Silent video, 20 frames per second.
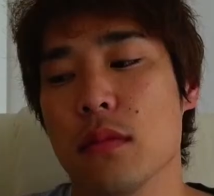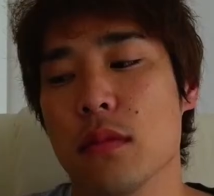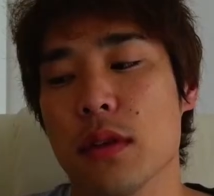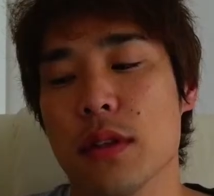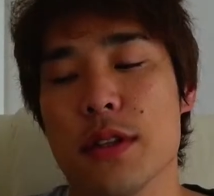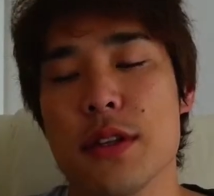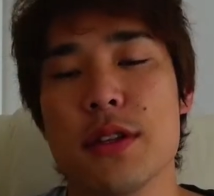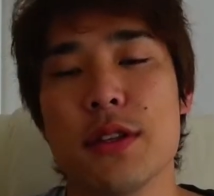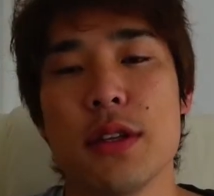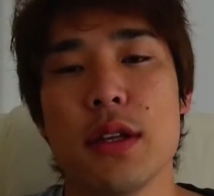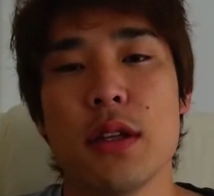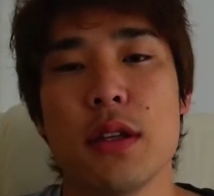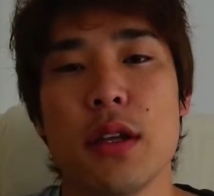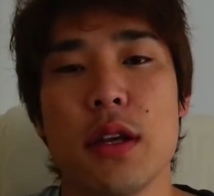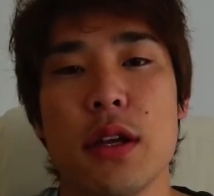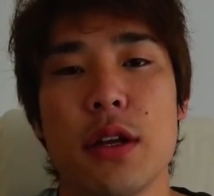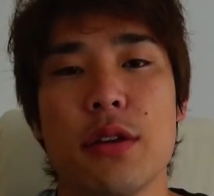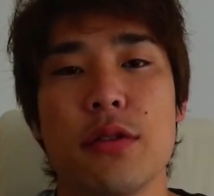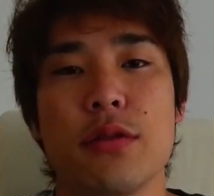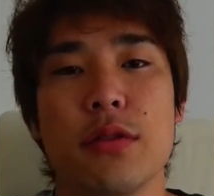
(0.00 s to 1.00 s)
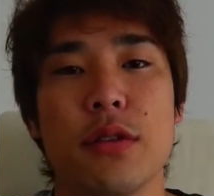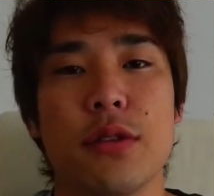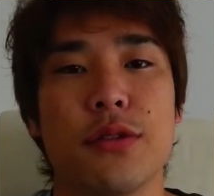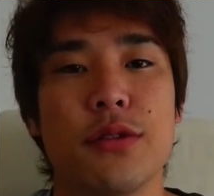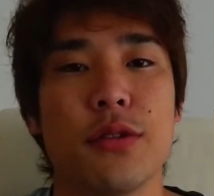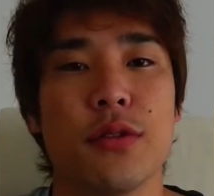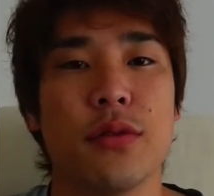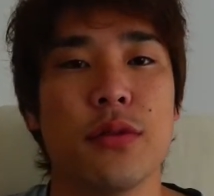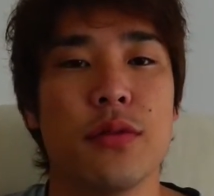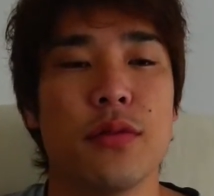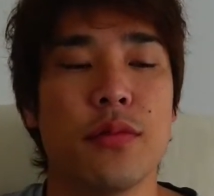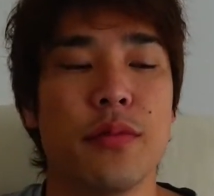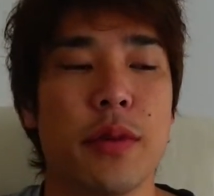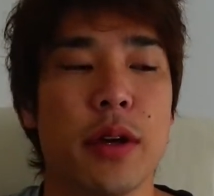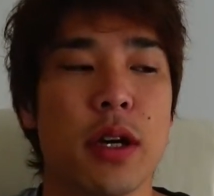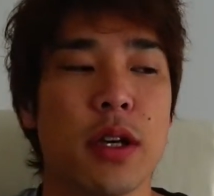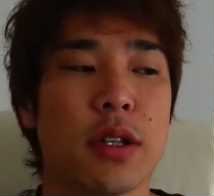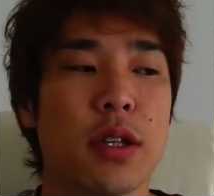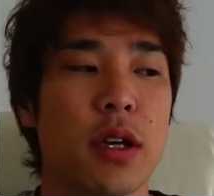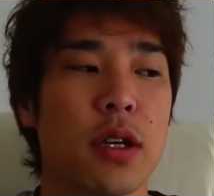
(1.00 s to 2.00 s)
まあ、全然寝れるんですよ
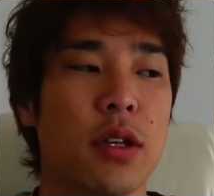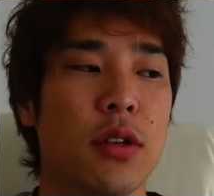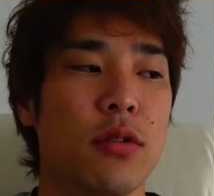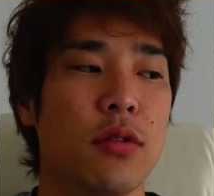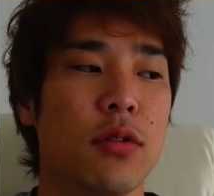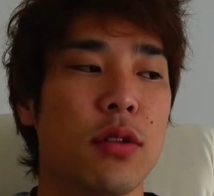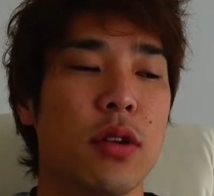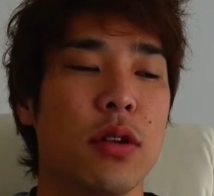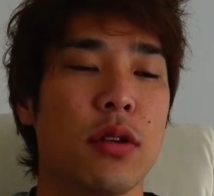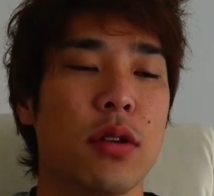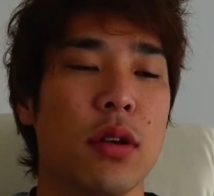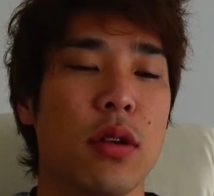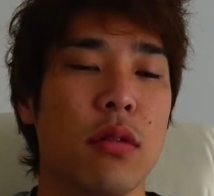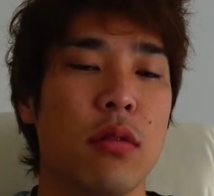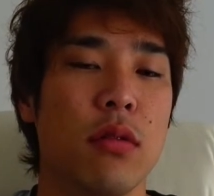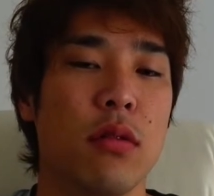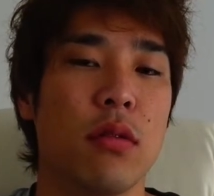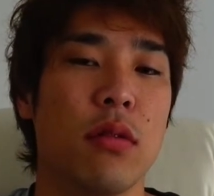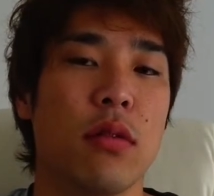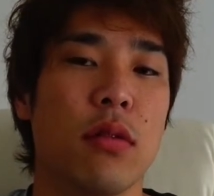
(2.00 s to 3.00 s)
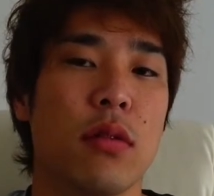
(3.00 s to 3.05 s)
メガシャキ飲んでるけど